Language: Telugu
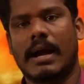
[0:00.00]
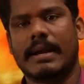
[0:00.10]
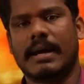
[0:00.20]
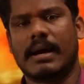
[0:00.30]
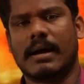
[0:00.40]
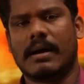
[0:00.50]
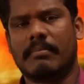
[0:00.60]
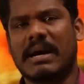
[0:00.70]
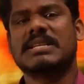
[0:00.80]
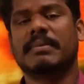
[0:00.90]
ఆయన
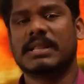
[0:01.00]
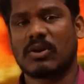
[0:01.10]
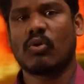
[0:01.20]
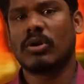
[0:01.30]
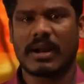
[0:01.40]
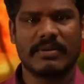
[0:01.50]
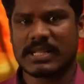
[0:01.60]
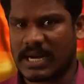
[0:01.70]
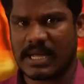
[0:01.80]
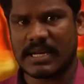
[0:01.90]
మాజీ మంత్రి కొల్లు
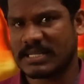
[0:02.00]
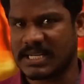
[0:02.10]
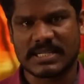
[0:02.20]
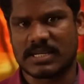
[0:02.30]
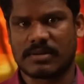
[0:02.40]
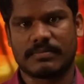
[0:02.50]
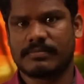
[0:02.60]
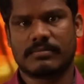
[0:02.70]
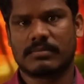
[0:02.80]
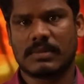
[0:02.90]
రవీంద్ర గారిని చేర్చారు
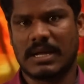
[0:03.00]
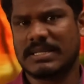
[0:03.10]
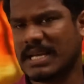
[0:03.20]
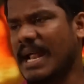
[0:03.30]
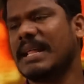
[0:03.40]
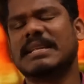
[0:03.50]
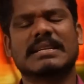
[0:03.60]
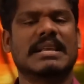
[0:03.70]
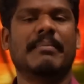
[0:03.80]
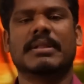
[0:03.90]
సరే
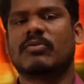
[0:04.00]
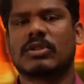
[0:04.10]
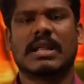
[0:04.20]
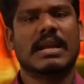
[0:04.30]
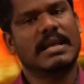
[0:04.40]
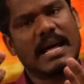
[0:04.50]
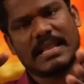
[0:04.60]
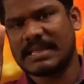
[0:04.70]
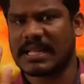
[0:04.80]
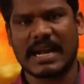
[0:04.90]
దీనికి సంబంధం ఉందా లేదా
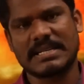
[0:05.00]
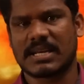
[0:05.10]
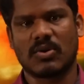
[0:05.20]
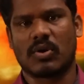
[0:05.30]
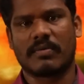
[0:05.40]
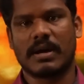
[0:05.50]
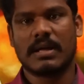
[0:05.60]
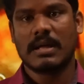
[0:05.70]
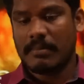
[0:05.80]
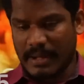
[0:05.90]
అదంతా రాజకీయ గొడవ
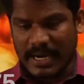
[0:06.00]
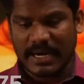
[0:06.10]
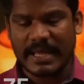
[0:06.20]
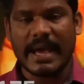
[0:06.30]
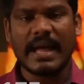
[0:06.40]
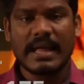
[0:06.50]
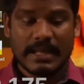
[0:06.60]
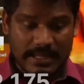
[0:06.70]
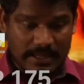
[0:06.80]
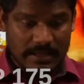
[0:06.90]
మరి ఇక్కడ
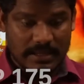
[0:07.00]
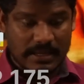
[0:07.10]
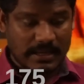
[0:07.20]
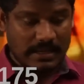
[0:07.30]
ఈ